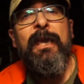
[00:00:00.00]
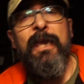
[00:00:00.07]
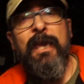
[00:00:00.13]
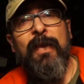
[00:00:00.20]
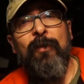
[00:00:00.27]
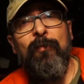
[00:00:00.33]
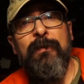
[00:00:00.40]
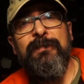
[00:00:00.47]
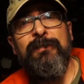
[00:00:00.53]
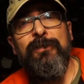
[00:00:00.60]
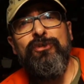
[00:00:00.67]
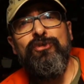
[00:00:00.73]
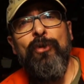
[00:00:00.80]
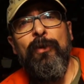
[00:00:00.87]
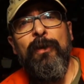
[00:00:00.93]
In
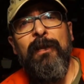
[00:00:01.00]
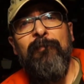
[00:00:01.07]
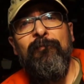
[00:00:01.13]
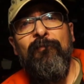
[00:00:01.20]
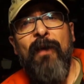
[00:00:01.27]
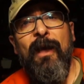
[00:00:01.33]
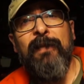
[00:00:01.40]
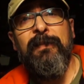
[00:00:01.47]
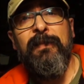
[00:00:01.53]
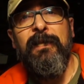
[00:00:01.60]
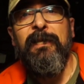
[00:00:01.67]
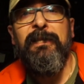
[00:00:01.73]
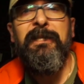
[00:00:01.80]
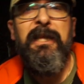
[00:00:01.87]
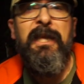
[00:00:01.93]
questi giorni,
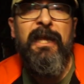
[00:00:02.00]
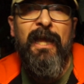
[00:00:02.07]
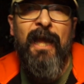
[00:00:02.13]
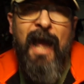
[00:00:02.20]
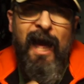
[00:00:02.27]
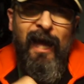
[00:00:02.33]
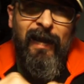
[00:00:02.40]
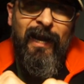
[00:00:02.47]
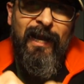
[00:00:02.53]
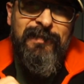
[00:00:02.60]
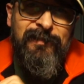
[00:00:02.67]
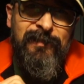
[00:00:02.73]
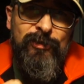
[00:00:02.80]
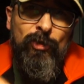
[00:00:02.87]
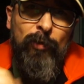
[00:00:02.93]
infatti, di
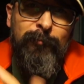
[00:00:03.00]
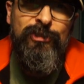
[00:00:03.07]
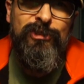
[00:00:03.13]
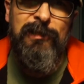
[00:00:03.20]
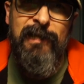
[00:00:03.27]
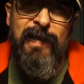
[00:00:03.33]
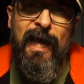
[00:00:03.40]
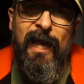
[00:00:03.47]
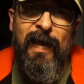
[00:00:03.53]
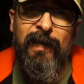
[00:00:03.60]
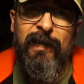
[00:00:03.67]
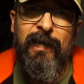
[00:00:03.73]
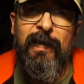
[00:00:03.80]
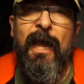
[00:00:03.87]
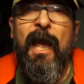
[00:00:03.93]
arresti
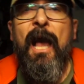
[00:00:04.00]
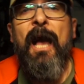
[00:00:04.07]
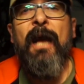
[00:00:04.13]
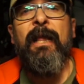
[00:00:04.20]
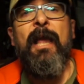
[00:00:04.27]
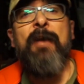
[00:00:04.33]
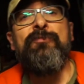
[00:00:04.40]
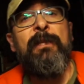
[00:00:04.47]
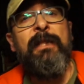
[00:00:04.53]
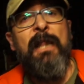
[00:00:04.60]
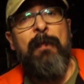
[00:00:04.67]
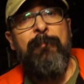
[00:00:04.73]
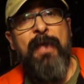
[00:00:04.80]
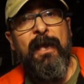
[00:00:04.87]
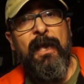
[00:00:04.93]
domiciliari a causa
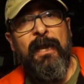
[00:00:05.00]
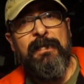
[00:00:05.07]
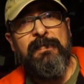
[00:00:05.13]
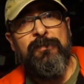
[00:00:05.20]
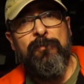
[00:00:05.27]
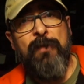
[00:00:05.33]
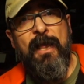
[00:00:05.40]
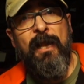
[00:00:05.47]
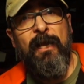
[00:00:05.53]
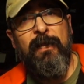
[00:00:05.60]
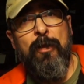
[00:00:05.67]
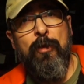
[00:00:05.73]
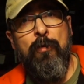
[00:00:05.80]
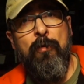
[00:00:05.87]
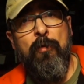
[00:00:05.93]
della piaga nazionale
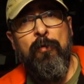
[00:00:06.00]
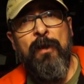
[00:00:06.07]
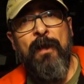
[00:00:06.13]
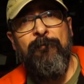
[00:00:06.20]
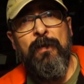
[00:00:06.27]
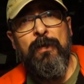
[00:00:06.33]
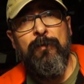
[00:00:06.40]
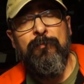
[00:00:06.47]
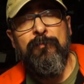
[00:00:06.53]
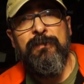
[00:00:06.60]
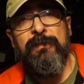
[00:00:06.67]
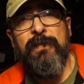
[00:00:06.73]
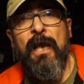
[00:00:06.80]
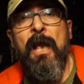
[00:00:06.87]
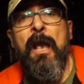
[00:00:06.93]
del
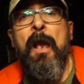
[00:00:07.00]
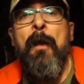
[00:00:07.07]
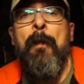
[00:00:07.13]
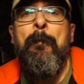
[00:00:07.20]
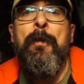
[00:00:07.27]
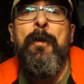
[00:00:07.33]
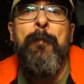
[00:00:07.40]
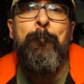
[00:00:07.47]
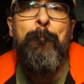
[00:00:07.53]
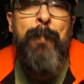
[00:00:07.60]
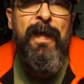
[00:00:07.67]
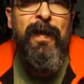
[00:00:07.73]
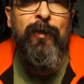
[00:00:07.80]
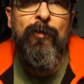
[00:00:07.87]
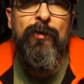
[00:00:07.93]
coronavirus,
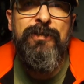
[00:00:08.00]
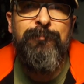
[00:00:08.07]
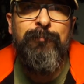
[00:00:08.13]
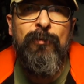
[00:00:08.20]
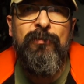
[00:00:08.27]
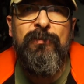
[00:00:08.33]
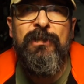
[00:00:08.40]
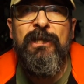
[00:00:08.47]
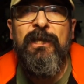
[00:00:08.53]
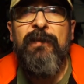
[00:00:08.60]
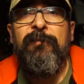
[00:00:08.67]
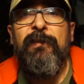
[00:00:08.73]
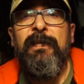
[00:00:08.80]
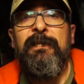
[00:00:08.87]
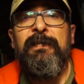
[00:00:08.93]
per noi
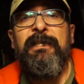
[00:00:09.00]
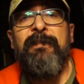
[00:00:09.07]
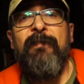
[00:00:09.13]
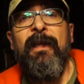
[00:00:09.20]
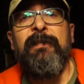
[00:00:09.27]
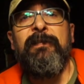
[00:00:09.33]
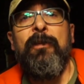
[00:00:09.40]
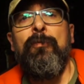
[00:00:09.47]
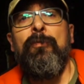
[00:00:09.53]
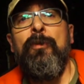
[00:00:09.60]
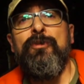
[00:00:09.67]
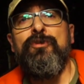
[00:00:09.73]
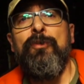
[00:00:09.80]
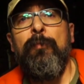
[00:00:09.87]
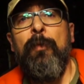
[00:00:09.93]
sportivi diventa un
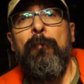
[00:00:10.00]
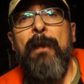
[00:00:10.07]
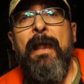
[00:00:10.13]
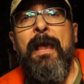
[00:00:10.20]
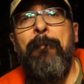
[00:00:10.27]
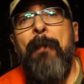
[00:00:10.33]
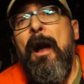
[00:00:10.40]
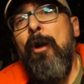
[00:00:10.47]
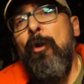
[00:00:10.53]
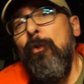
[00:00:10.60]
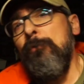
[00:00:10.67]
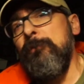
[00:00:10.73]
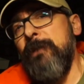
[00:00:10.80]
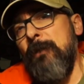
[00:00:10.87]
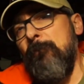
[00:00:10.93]
grosso problema,
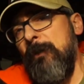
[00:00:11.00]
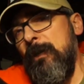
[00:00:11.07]
oltre